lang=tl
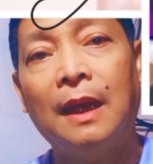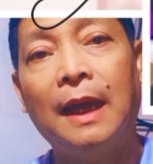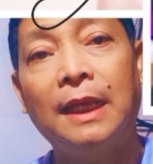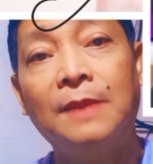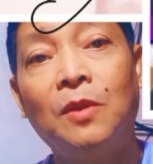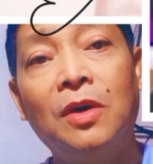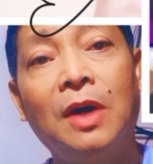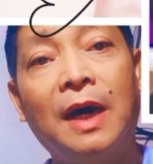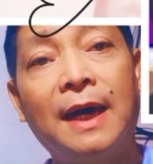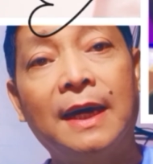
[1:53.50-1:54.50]
Alam mo,
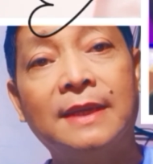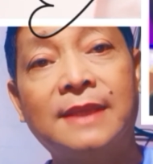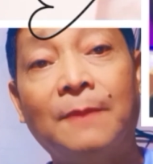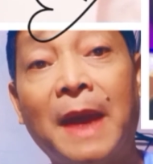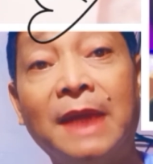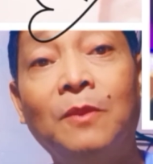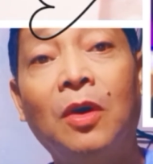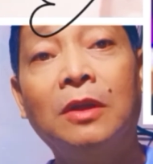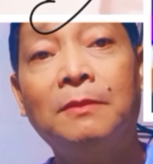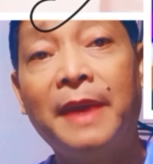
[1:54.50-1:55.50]
uh, sa
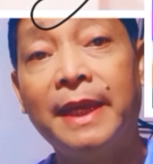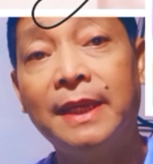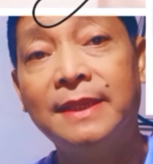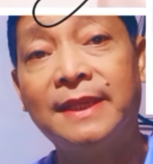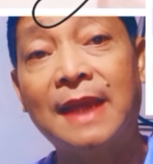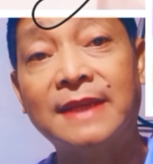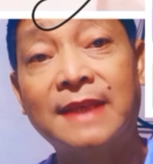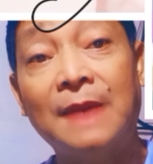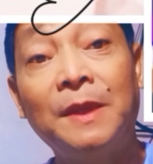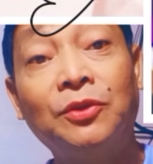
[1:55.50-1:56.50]
Bible may
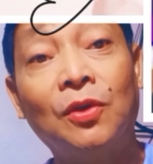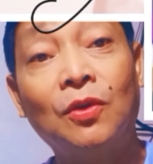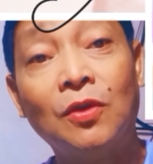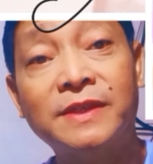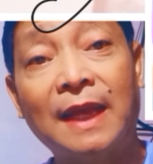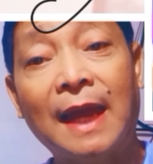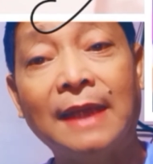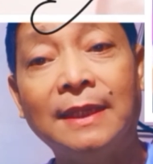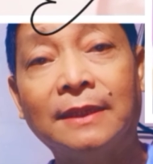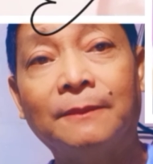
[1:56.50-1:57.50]
sinasabi tungkol sa
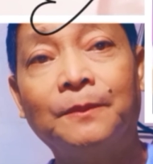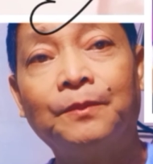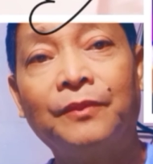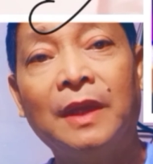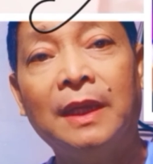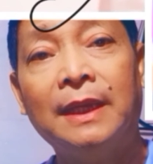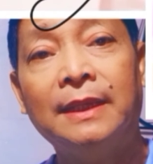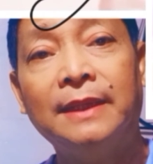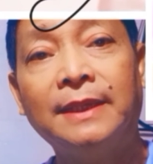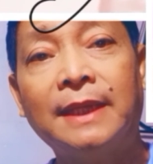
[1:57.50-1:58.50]
galit.
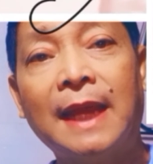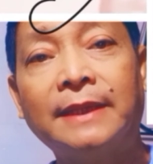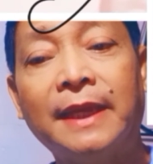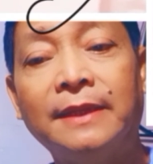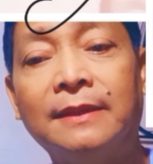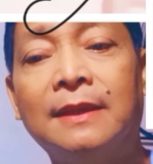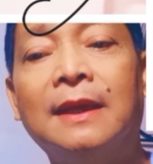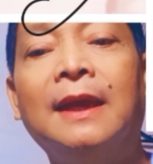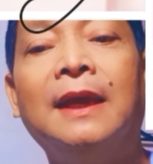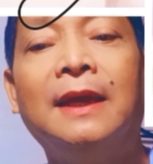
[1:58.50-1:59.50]
Tingnan natin.
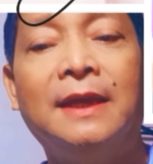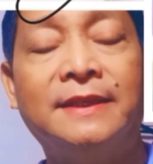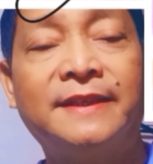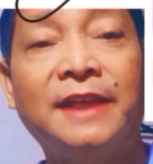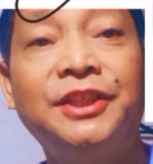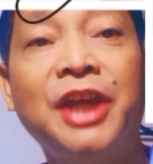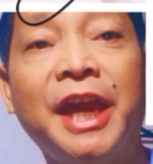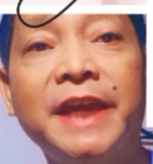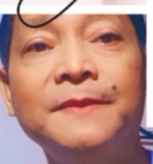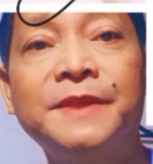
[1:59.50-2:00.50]
Sa
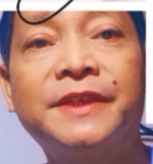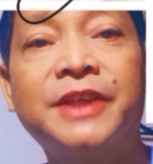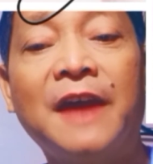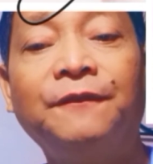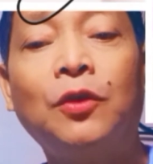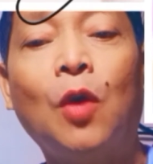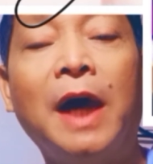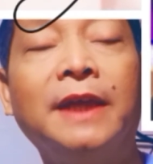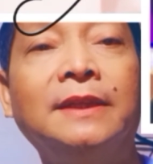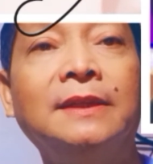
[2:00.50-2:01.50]
James chapter
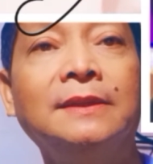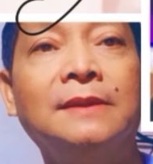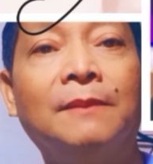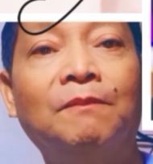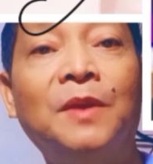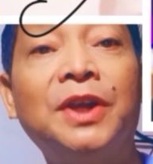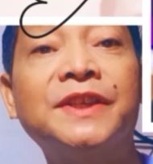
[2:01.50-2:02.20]
1, verse